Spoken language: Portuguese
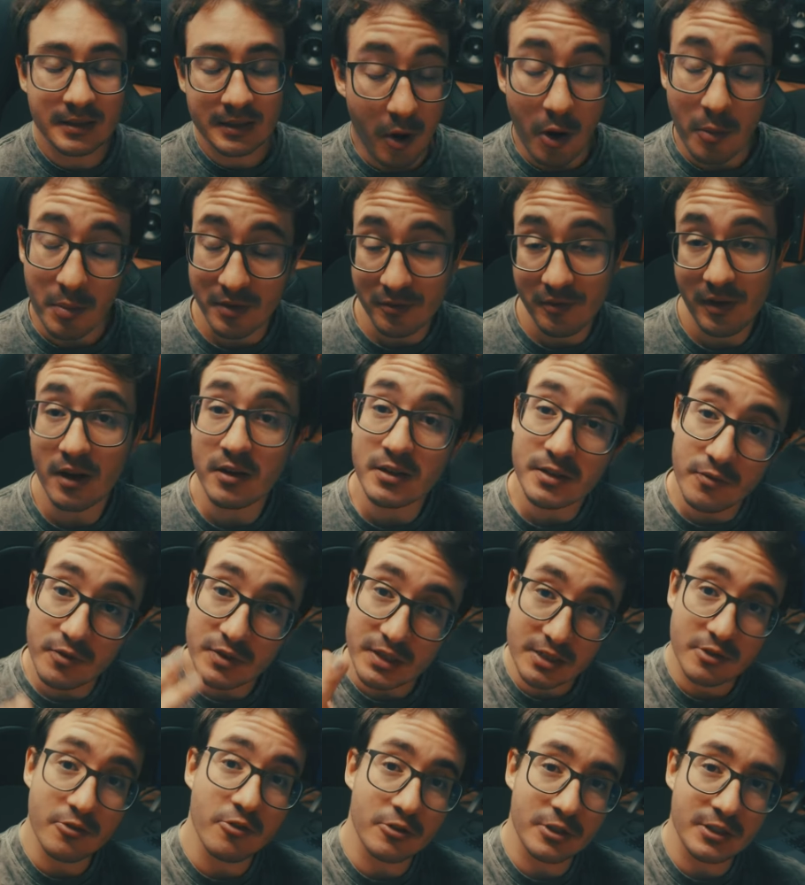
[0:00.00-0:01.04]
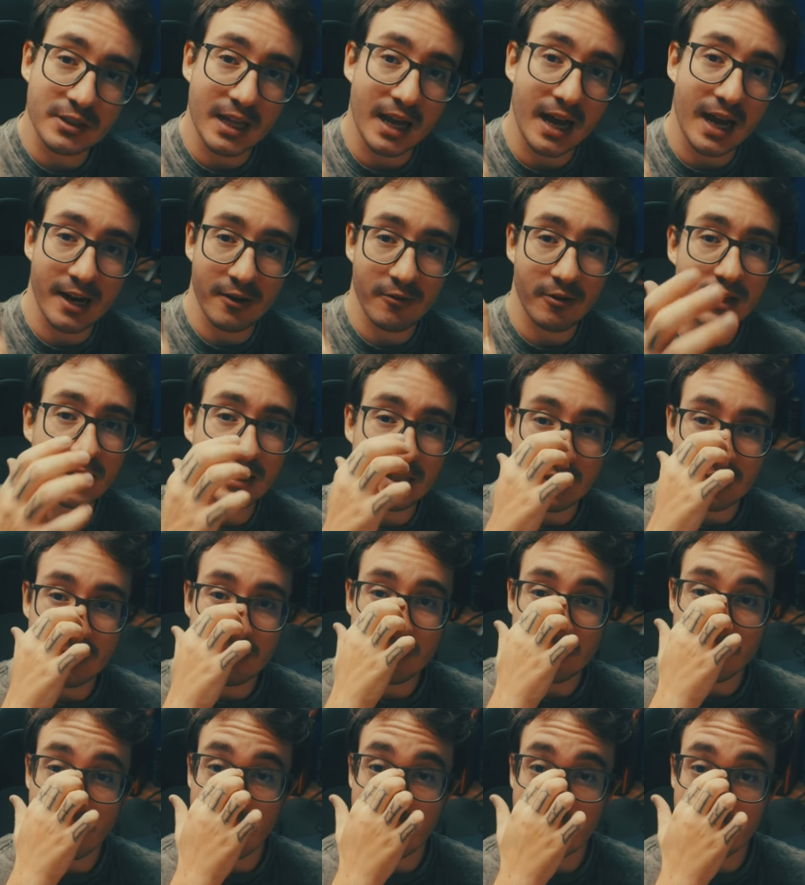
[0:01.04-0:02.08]
Bom, me falam se vocês gostaram aí,
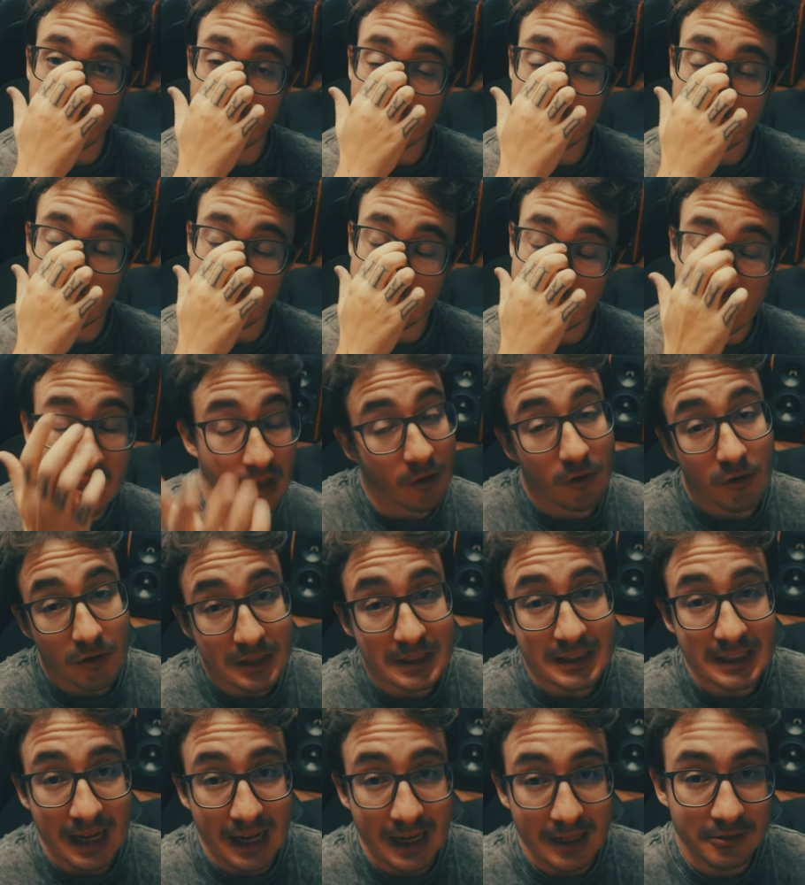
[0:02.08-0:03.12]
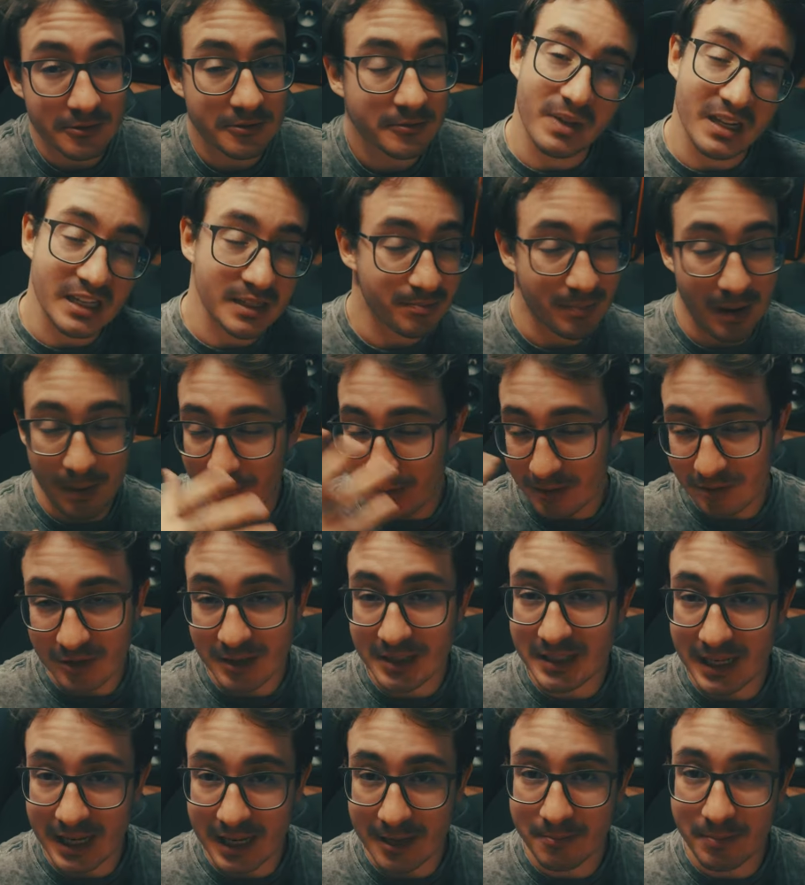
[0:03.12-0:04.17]
espero que vocês tenham gostado. Aquele papinho de
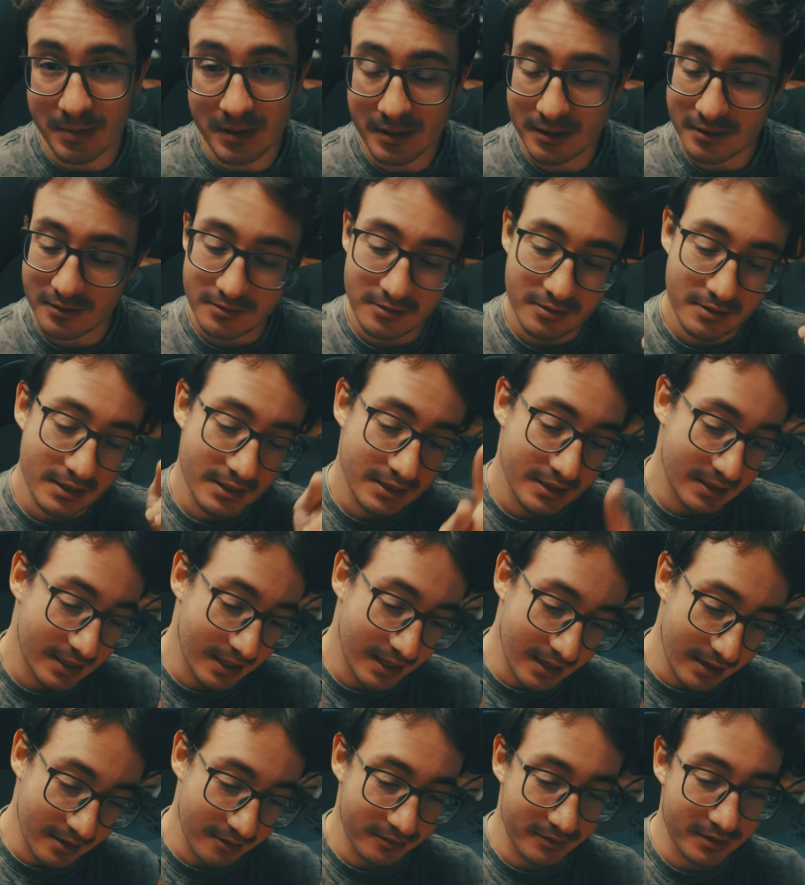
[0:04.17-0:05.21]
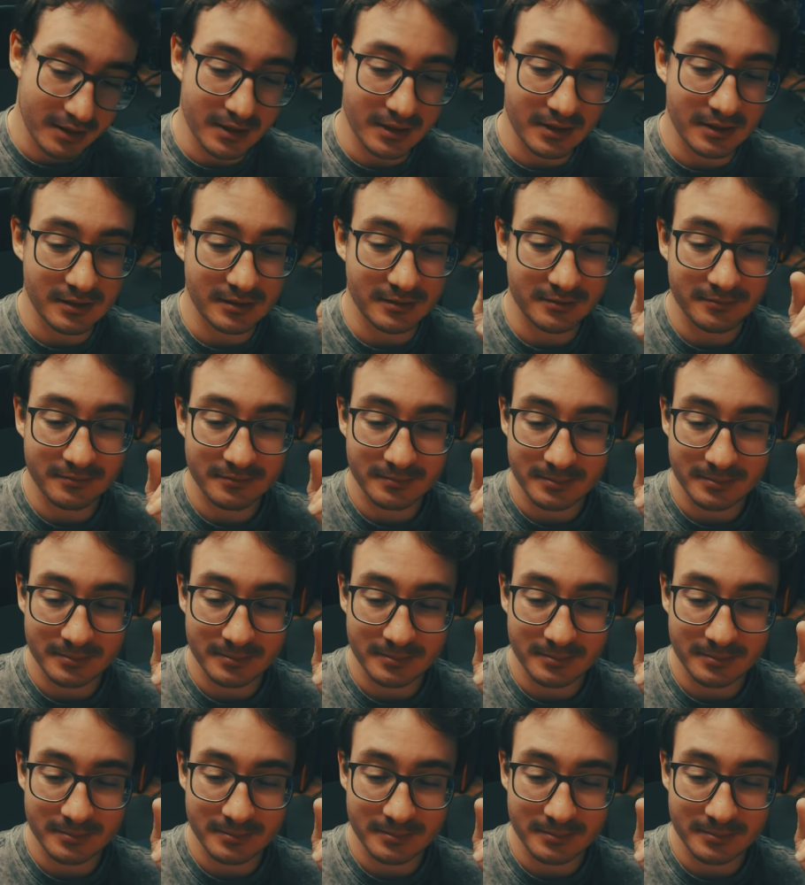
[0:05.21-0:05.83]
sempre, se inscreva,